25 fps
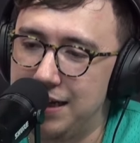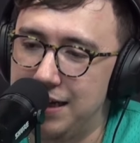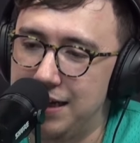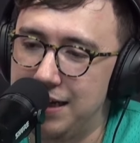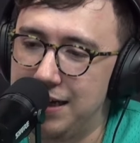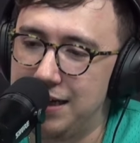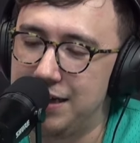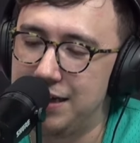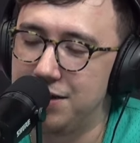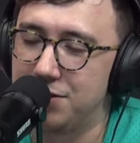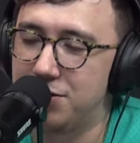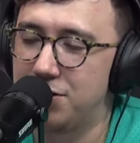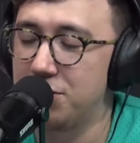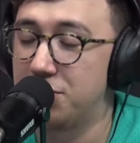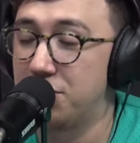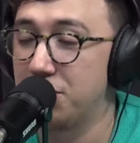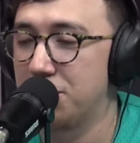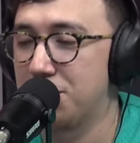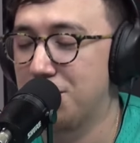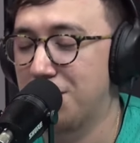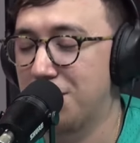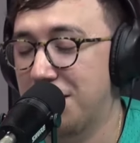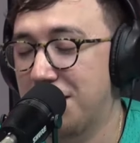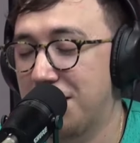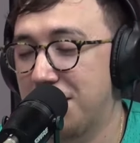Y es
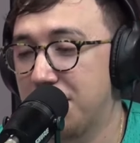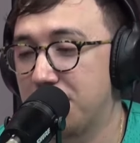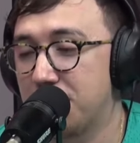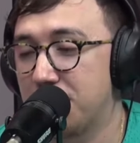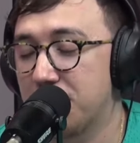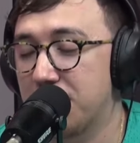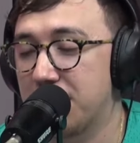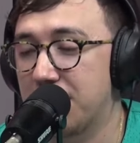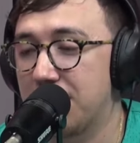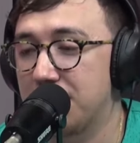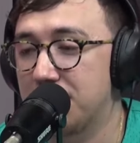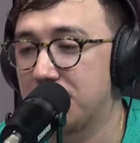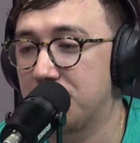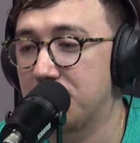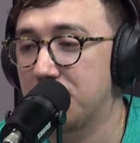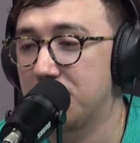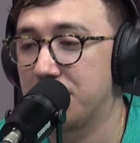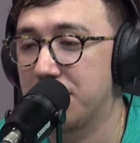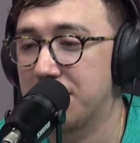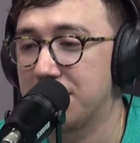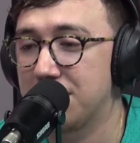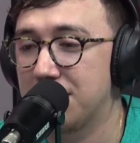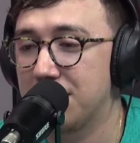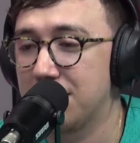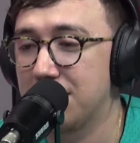chistoso, Karina, porque hace unos
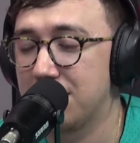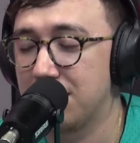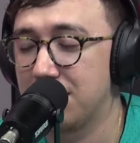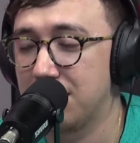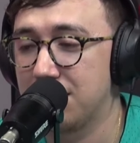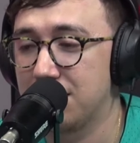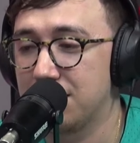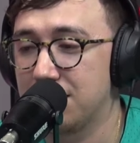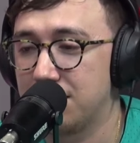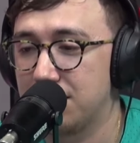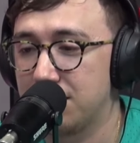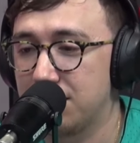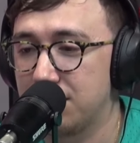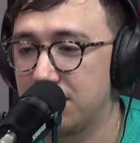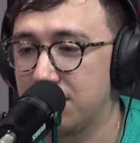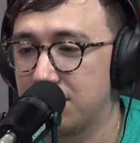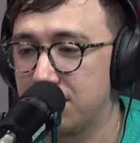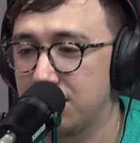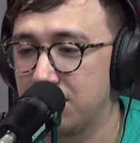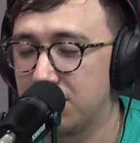meses atrás,